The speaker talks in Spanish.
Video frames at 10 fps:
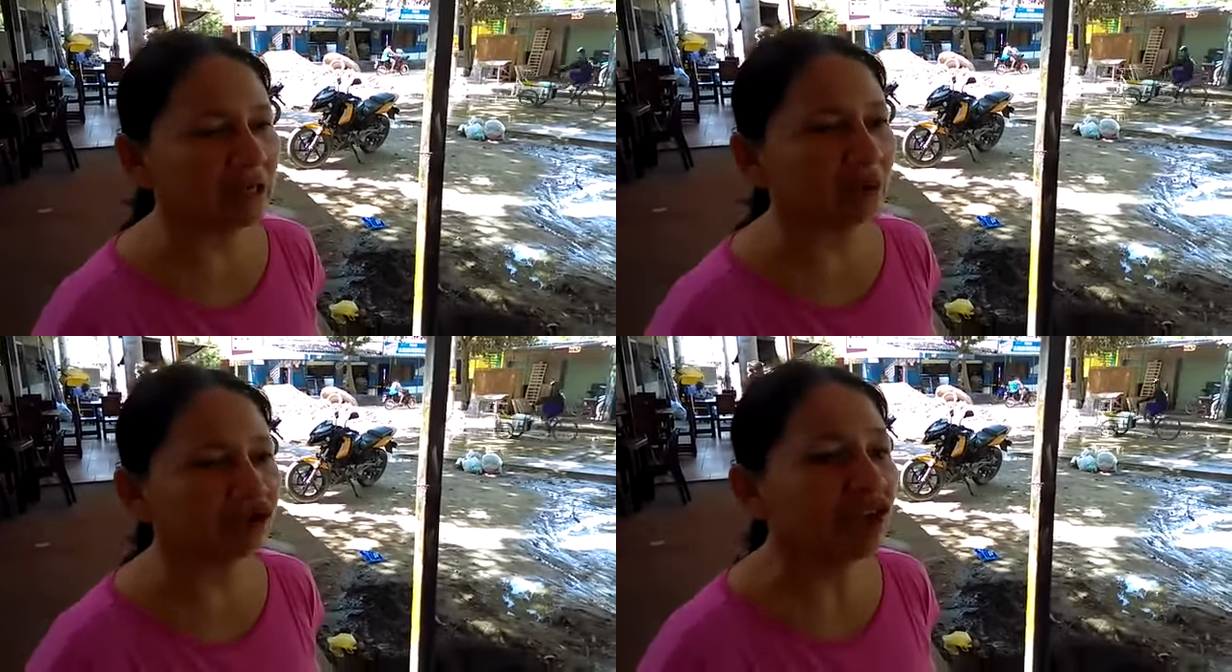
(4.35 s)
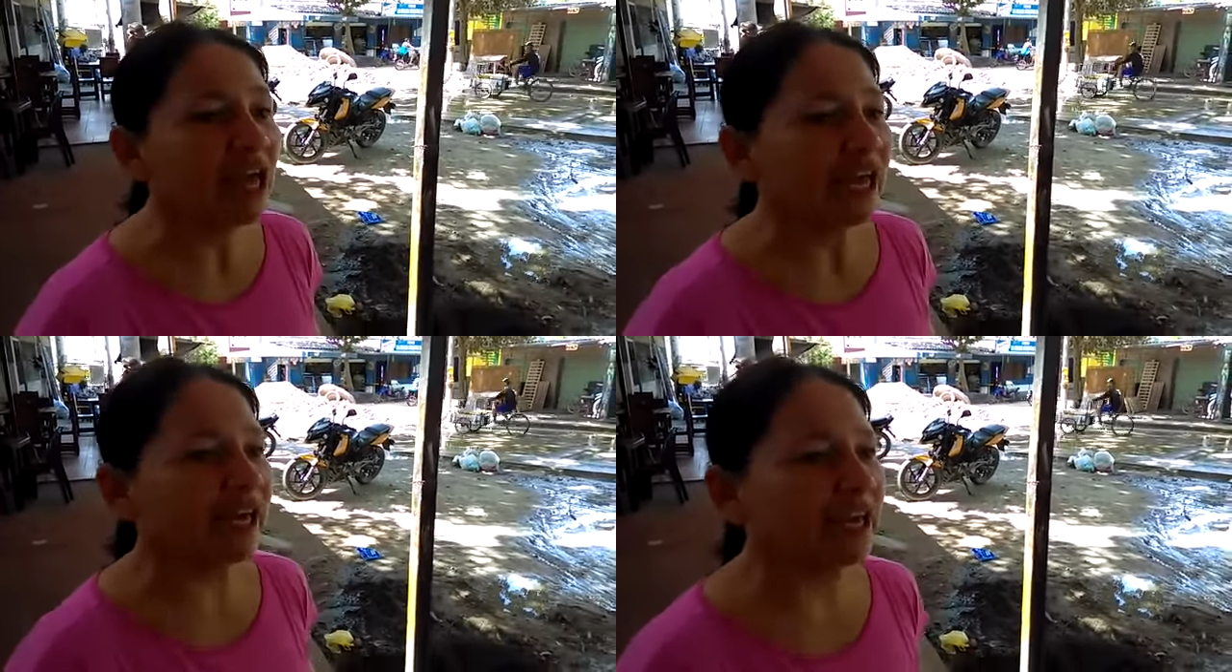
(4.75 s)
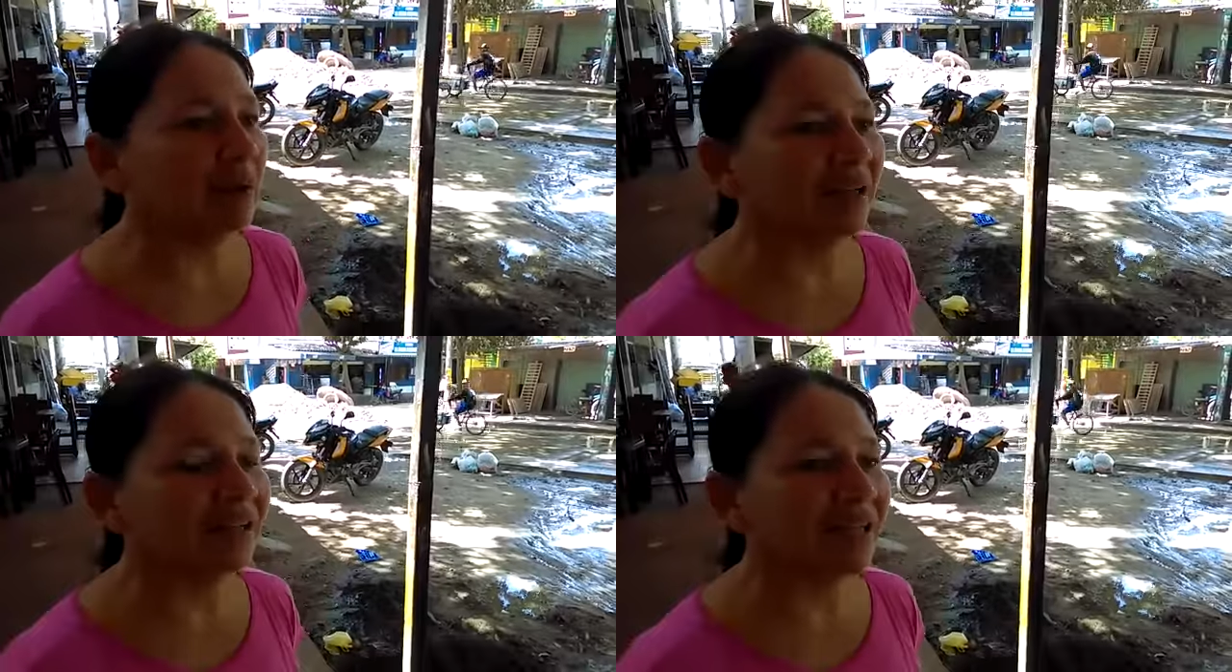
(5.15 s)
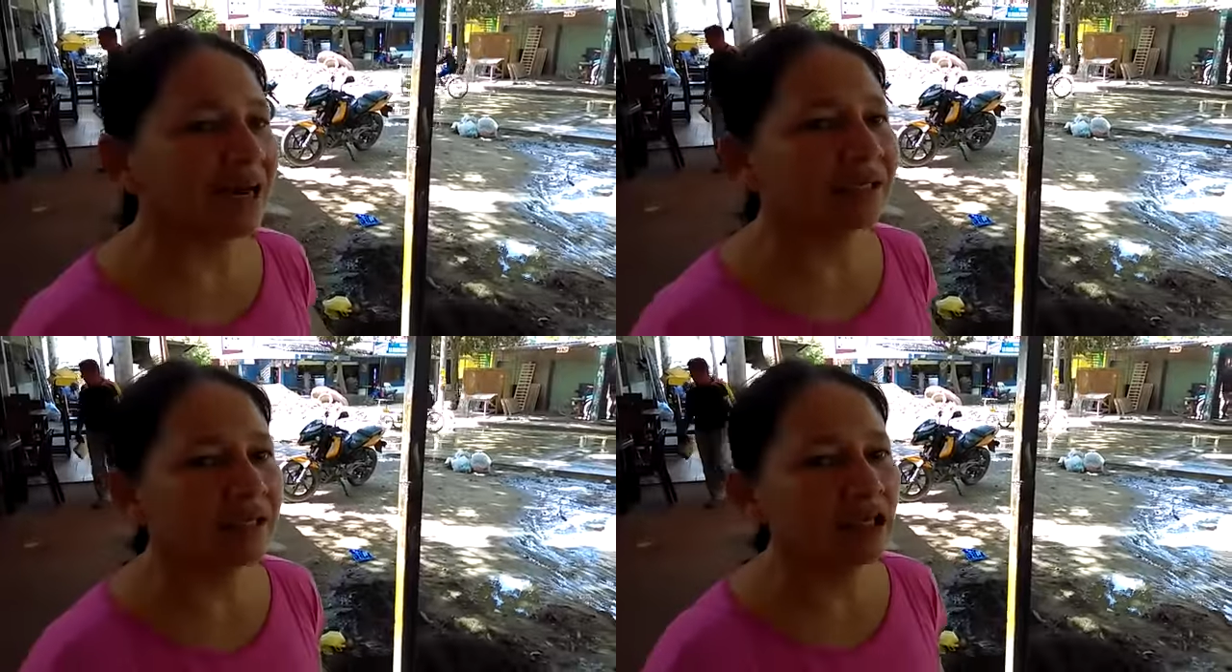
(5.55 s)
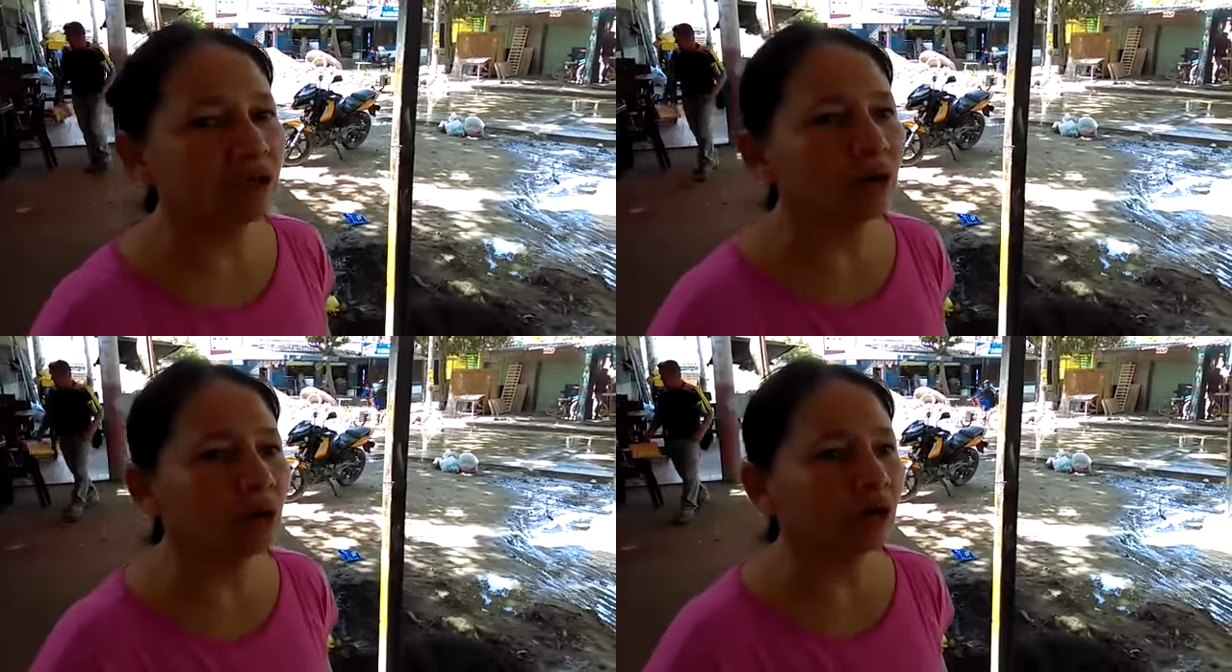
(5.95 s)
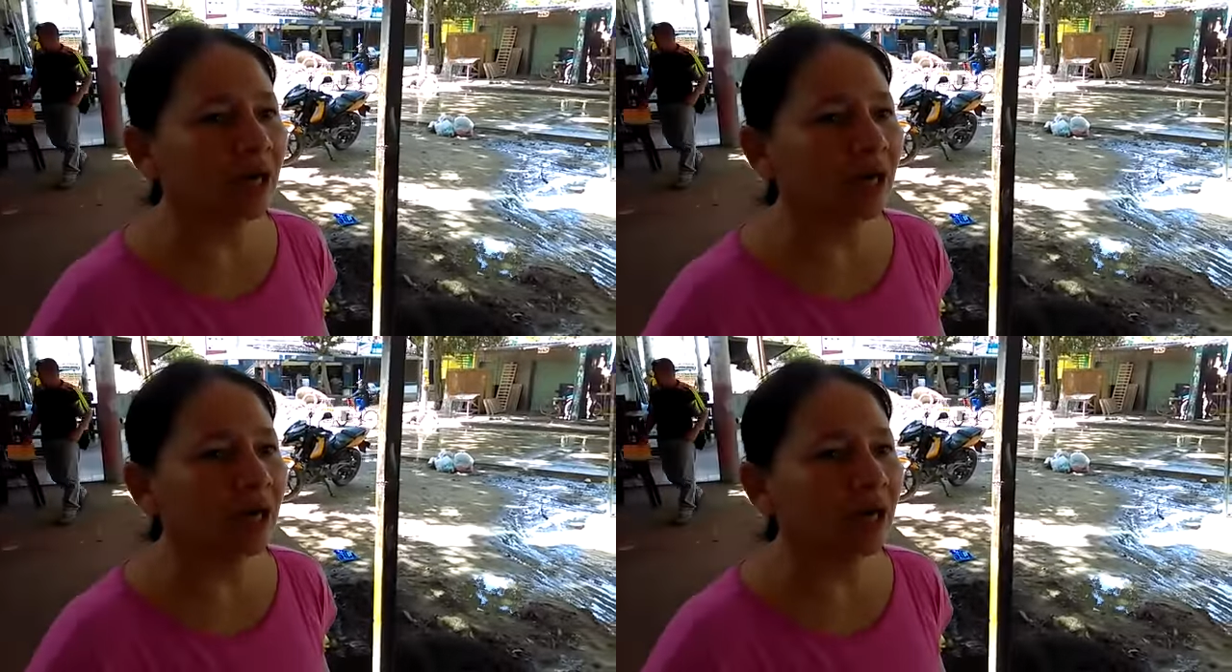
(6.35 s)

tenemos en la manzana 5,